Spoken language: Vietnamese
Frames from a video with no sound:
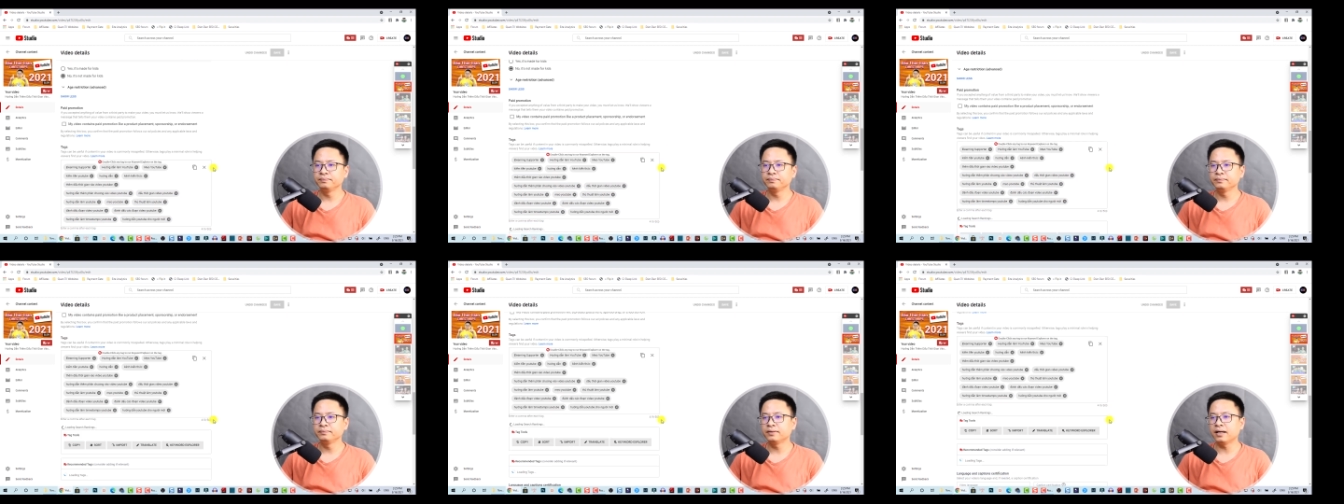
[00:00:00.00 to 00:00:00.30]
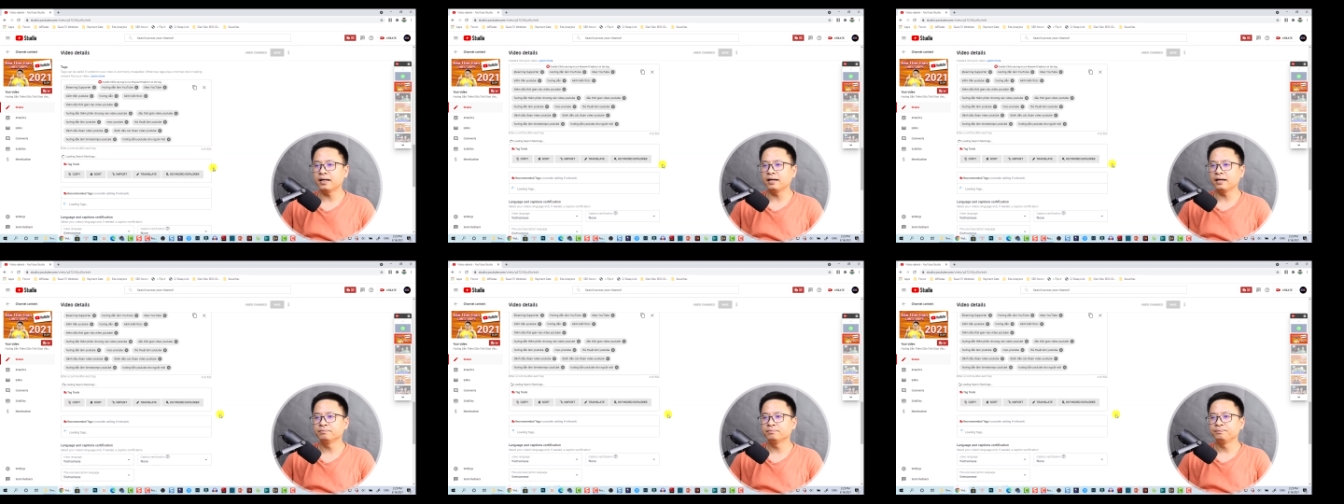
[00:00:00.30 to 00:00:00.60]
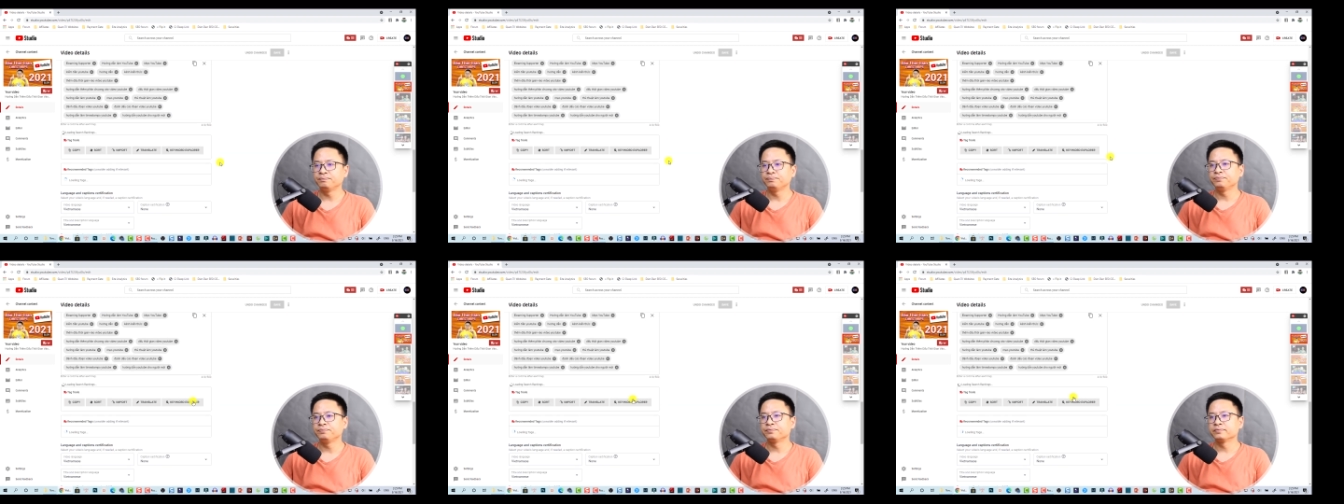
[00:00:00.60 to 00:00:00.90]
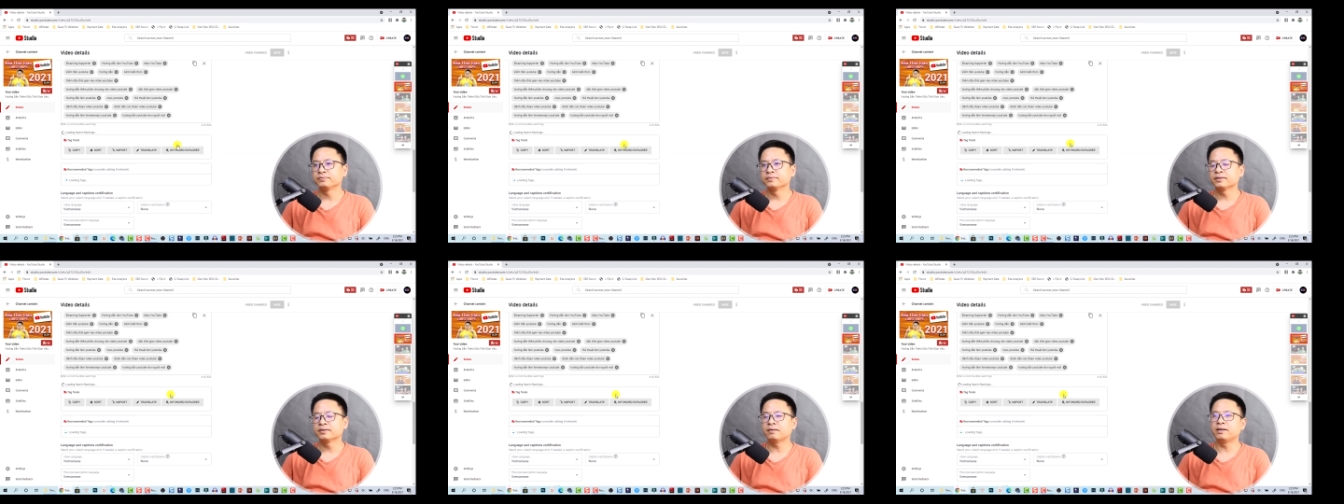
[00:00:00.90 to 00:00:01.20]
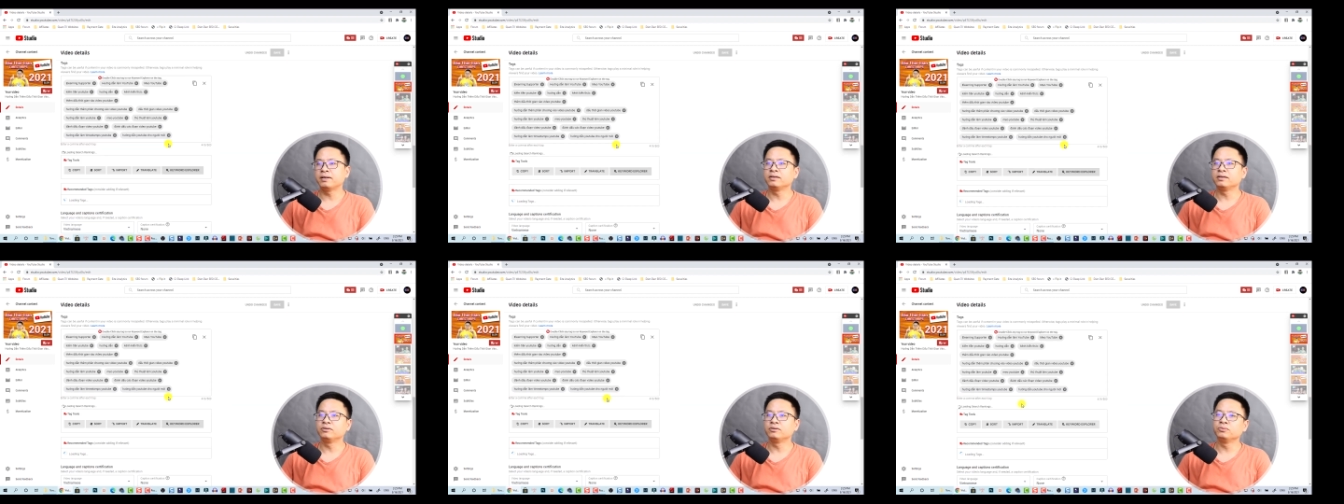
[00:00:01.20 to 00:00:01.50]
đây, các
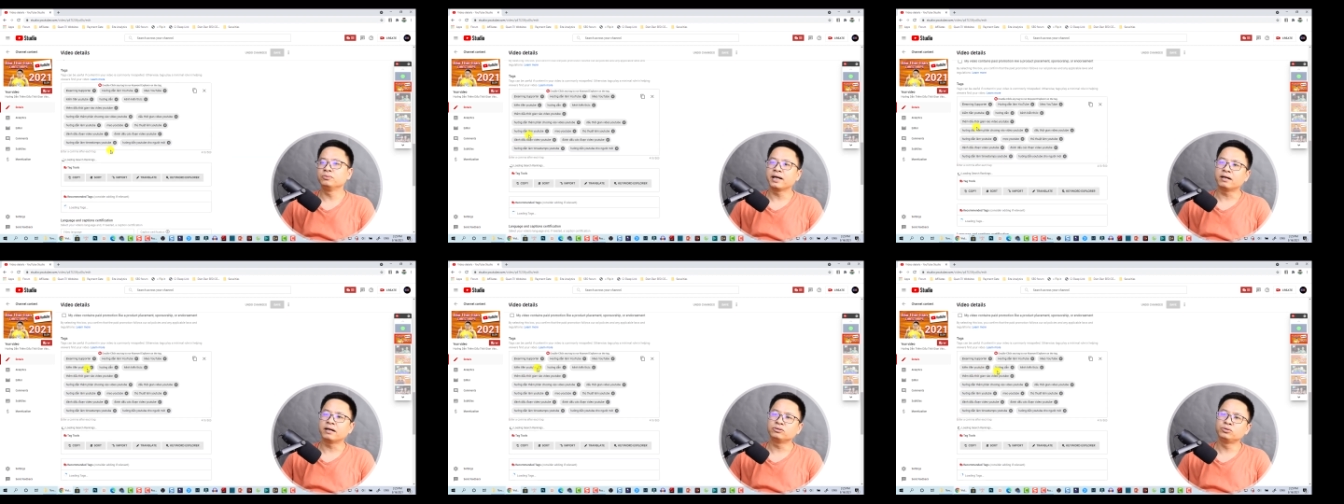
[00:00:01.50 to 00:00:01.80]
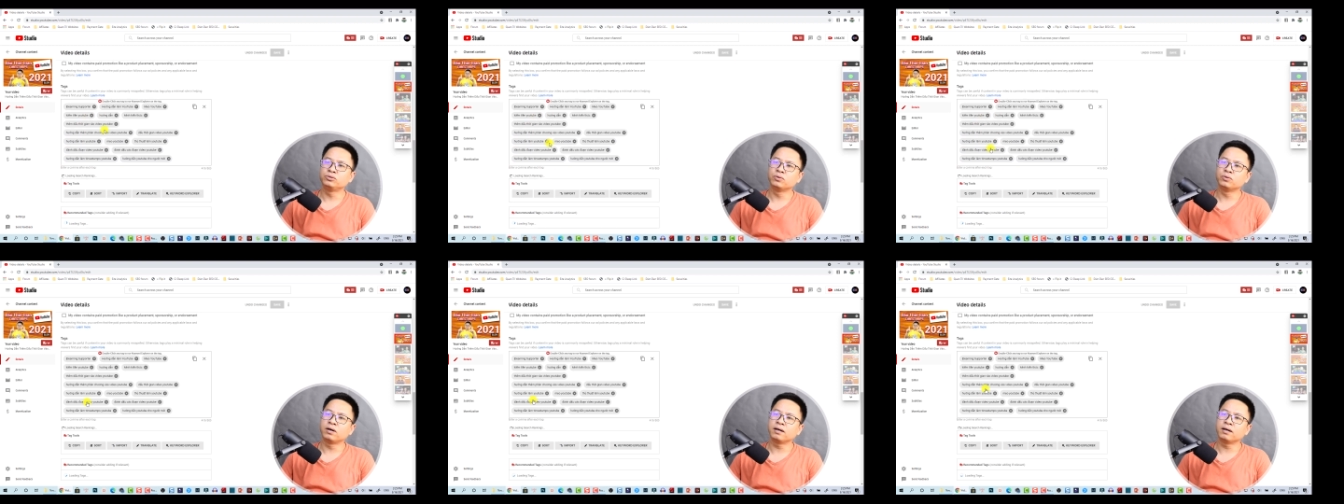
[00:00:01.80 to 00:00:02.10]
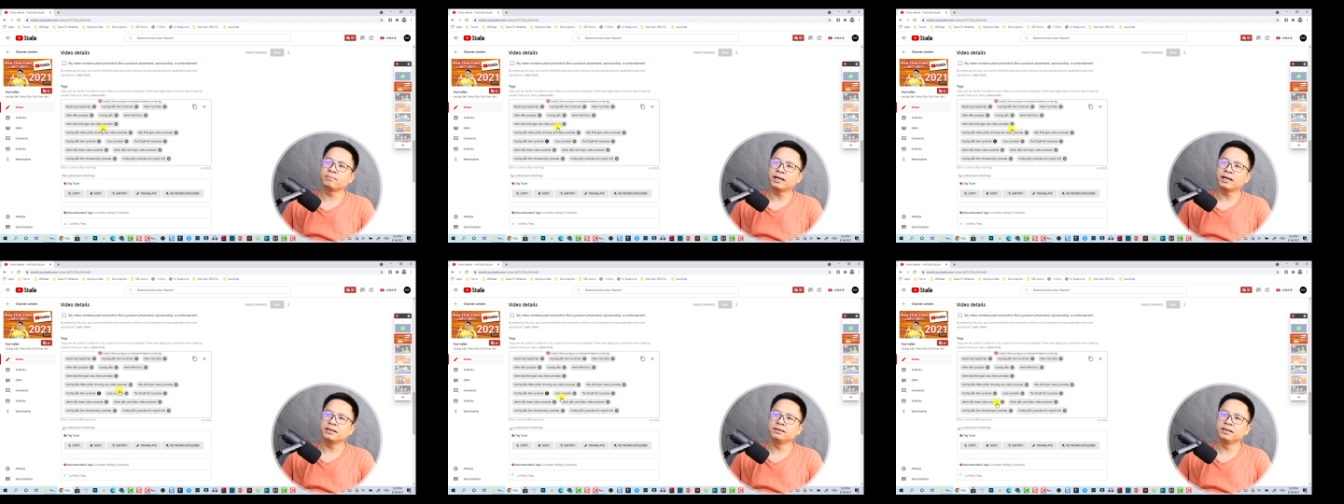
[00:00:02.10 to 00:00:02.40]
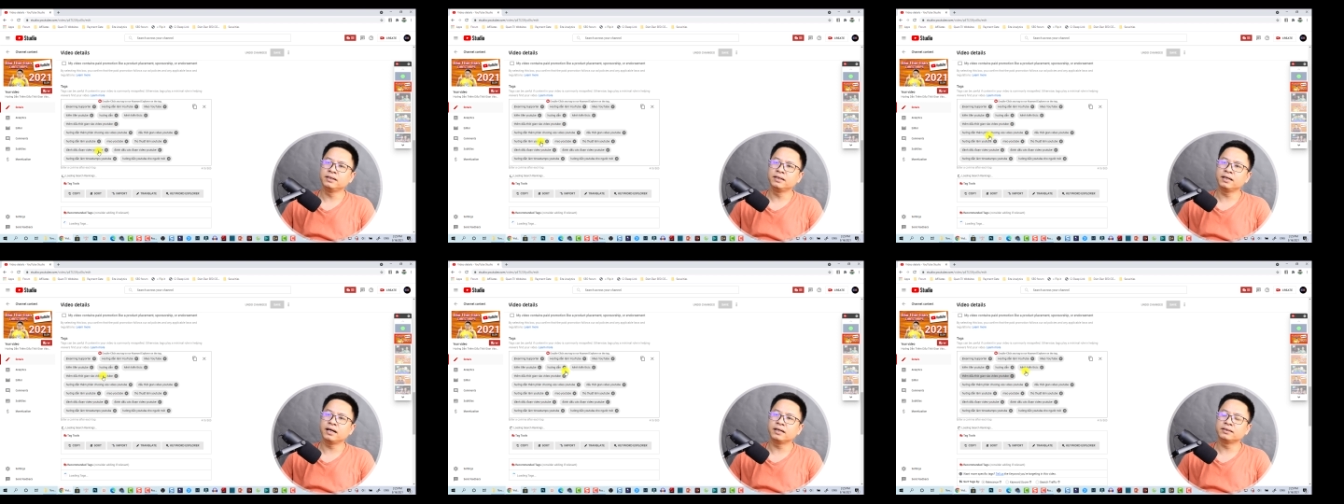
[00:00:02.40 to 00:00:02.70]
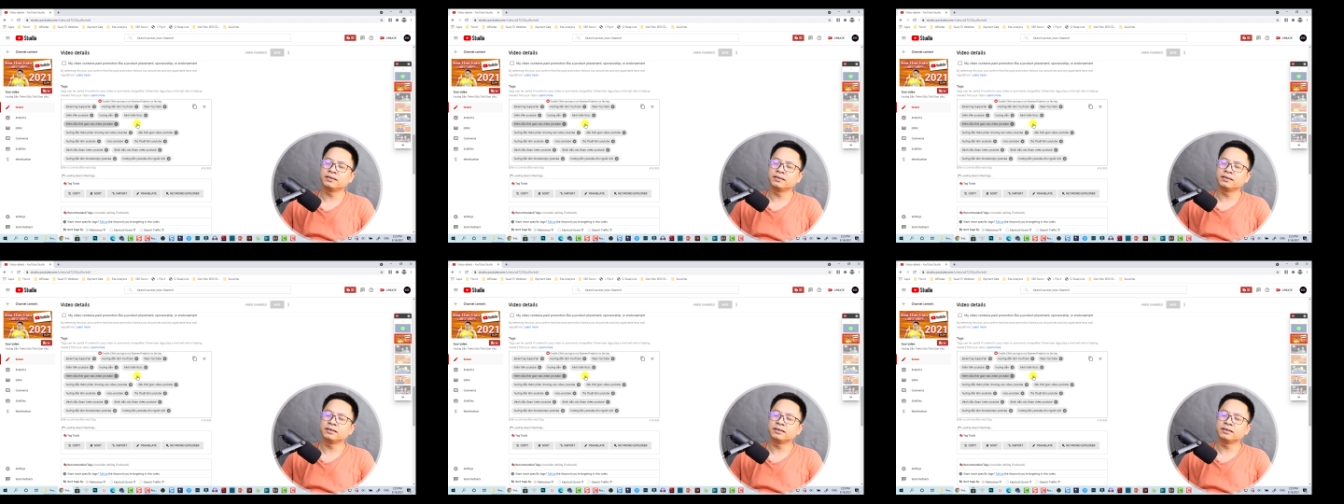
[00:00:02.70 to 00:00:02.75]
bạn cũng kéo xuống, các bạn nhìn này,